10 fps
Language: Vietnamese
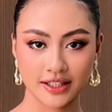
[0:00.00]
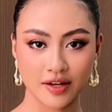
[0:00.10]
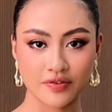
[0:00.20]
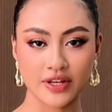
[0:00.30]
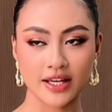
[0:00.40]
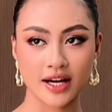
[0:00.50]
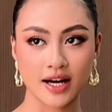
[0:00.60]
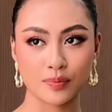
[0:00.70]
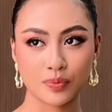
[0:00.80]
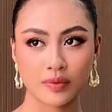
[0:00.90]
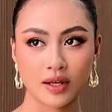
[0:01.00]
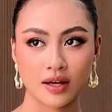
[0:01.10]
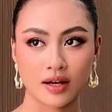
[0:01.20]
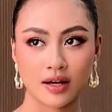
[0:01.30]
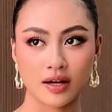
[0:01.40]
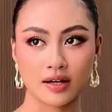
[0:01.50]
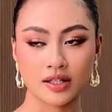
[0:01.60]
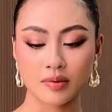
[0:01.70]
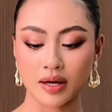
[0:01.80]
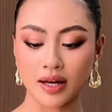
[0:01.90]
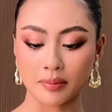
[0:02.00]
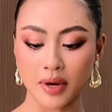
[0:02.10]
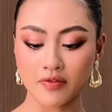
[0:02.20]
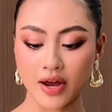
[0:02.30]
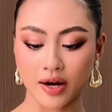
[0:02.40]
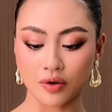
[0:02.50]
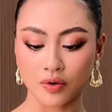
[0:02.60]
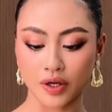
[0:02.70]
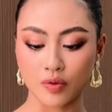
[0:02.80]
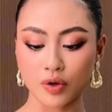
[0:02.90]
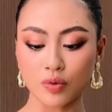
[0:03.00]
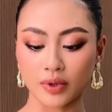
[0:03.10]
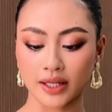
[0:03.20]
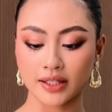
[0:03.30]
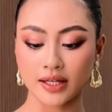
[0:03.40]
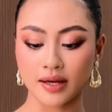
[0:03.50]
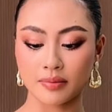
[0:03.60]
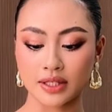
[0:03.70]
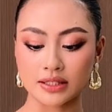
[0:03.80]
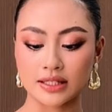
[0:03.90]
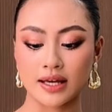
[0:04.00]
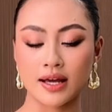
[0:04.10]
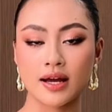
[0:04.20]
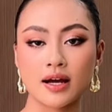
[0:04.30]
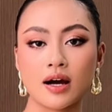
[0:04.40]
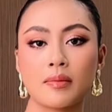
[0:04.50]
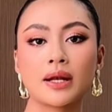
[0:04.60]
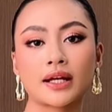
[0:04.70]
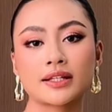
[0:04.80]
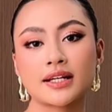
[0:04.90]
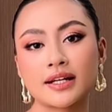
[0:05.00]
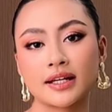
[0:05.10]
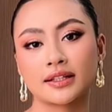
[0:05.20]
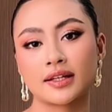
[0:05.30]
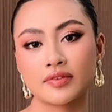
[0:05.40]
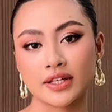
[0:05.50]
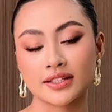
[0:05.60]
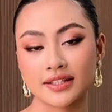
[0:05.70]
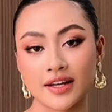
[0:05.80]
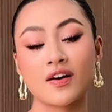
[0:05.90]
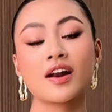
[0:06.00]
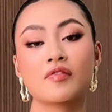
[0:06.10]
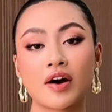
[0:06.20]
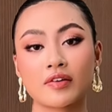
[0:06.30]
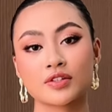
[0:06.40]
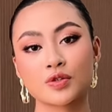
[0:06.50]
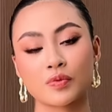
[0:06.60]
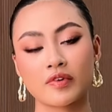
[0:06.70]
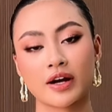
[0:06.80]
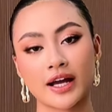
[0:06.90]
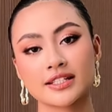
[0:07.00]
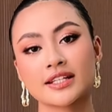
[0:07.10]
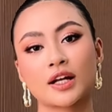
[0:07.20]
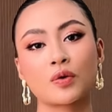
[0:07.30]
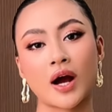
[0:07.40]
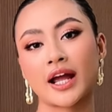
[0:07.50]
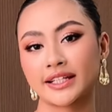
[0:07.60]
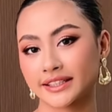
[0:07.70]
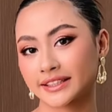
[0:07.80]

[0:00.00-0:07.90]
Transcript: tại vì à, à, nhưng mà lần bay về Hà Nội cuối cùng này thì là mình sẽ ở bên cạnh gia đình tại vì đó là vào trùng vào ngày sinh nhật của Hạnh